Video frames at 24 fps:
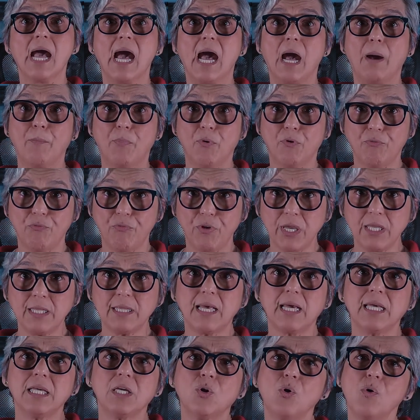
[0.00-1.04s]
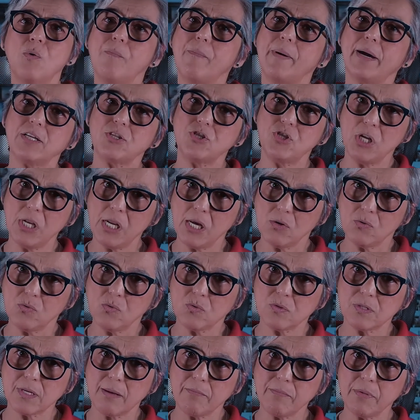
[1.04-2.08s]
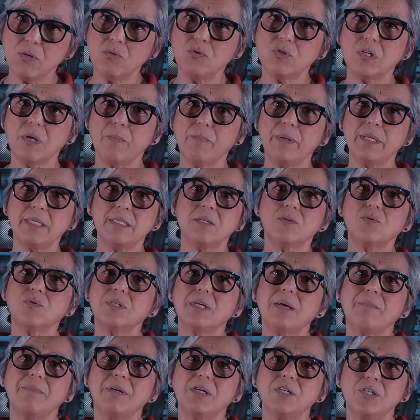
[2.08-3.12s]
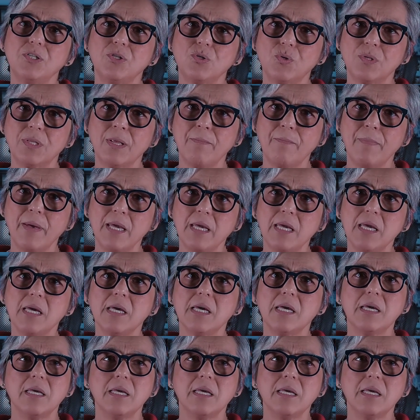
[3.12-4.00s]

Aproveita e compartilha com os amigos que precisam saber disso também